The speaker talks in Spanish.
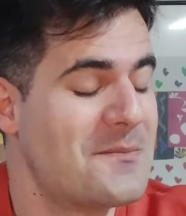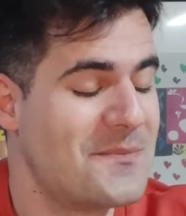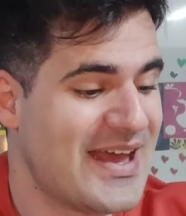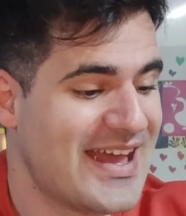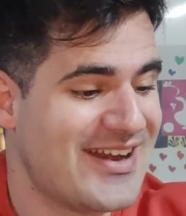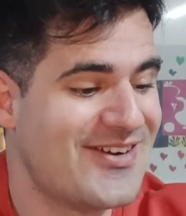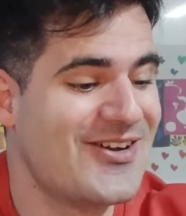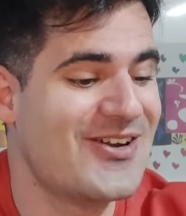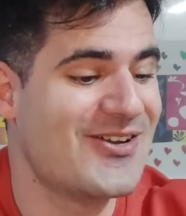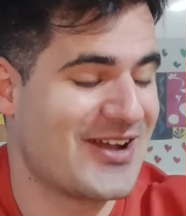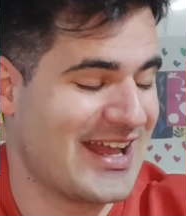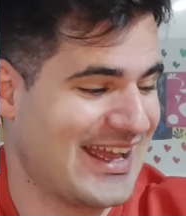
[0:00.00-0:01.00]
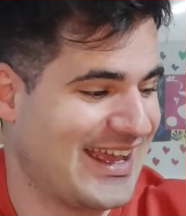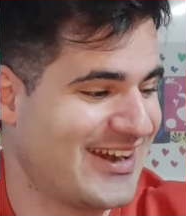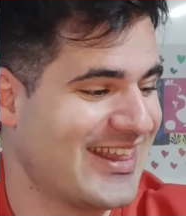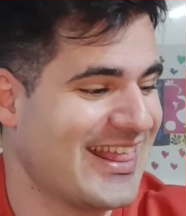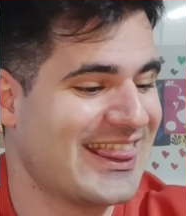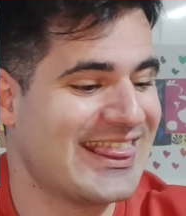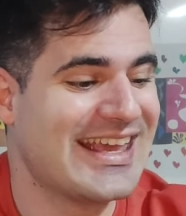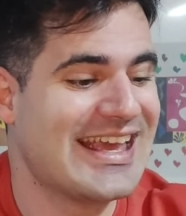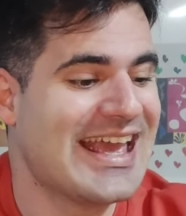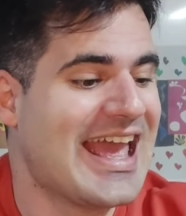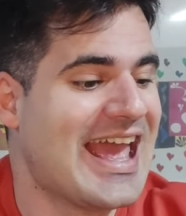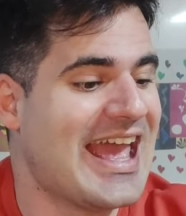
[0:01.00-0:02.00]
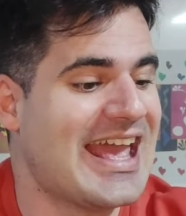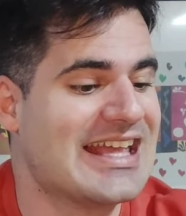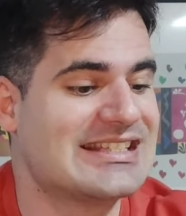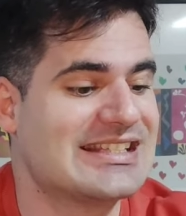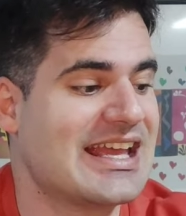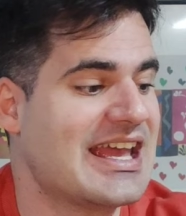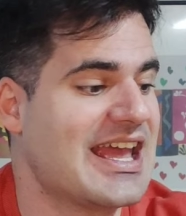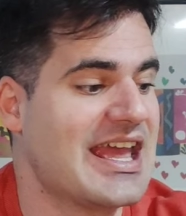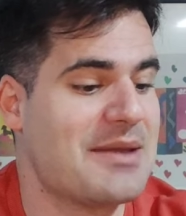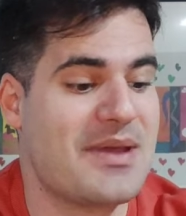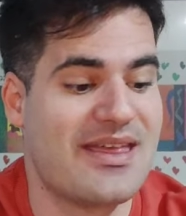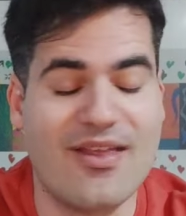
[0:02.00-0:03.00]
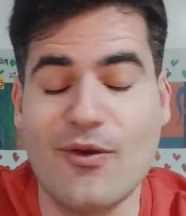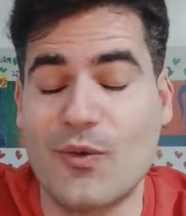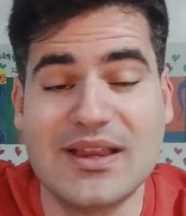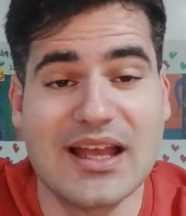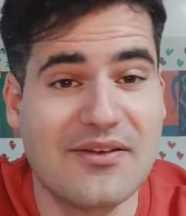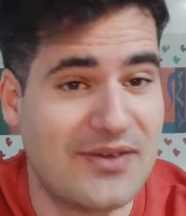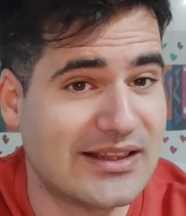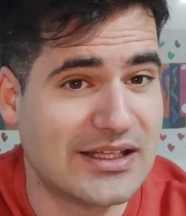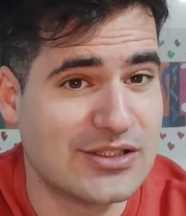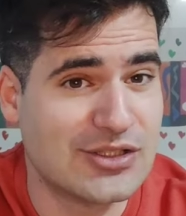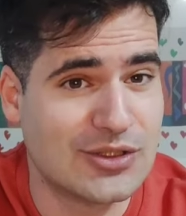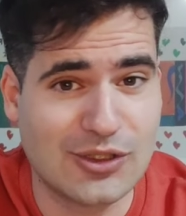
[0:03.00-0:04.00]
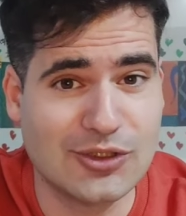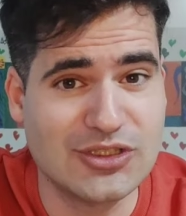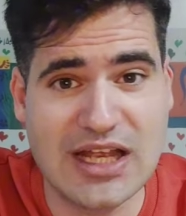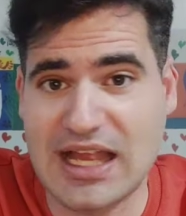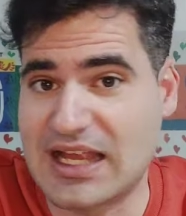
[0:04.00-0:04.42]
Pero lo que quiero decir es que me he dado cuenta que faltan cosas,